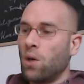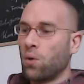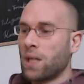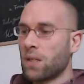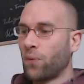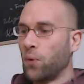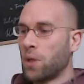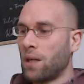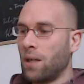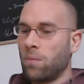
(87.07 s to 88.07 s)
Und das
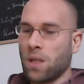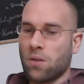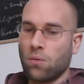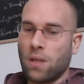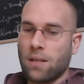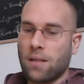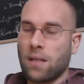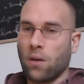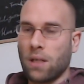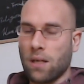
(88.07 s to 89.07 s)
führt dann eben dazu, dass
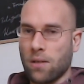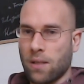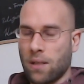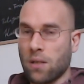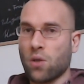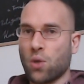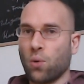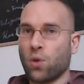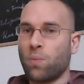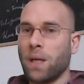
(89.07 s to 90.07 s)
der
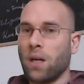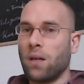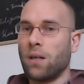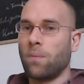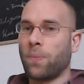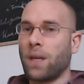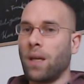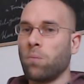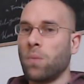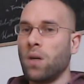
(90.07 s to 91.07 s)
Testosteronspiegel
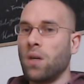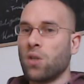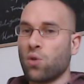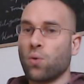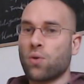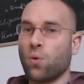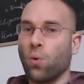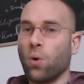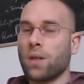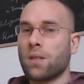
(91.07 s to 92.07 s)
eben so und so
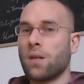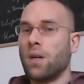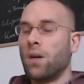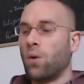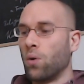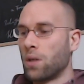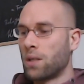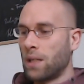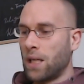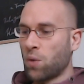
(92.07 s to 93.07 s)
hoch ist
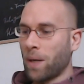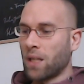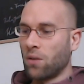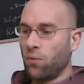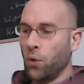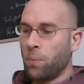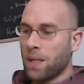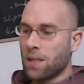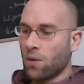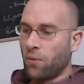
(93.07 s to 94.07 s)
und entsprechend fühlt
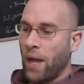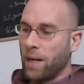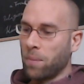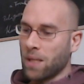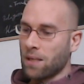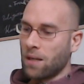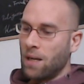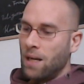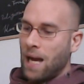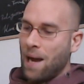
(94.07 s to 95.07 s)
man sich und verhält man sich.
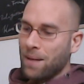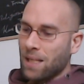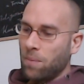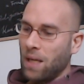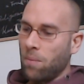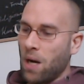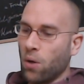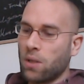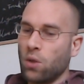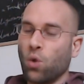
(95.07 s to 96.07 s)
Aber es gibt eben
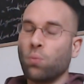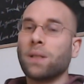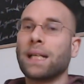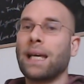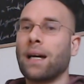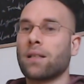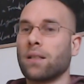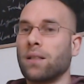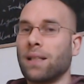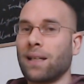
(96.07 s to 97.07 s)
auch die
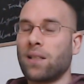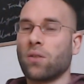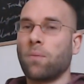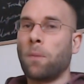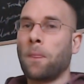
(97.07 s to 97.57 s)
umgekehrte Richtung.